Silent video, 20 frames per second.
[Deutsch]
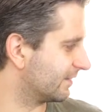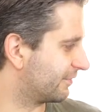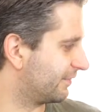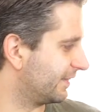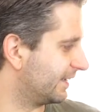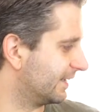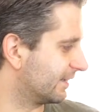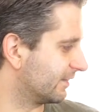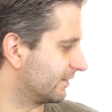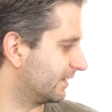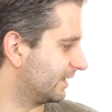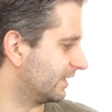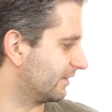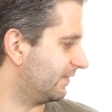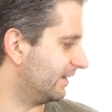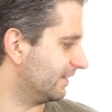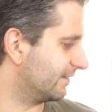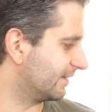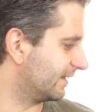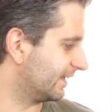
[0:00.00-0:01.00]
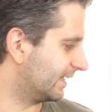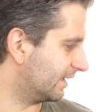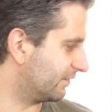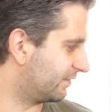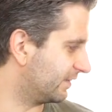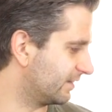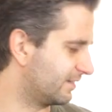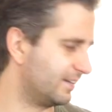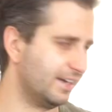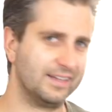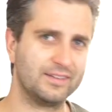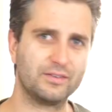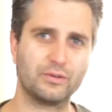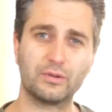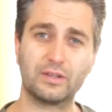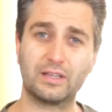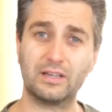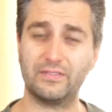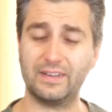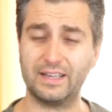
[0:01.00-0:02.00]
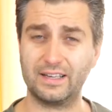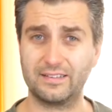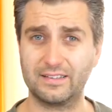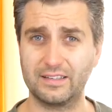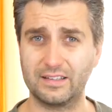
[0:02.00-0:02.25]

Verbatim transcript: dass wir hier natürlich wesentlich effizient unterwegs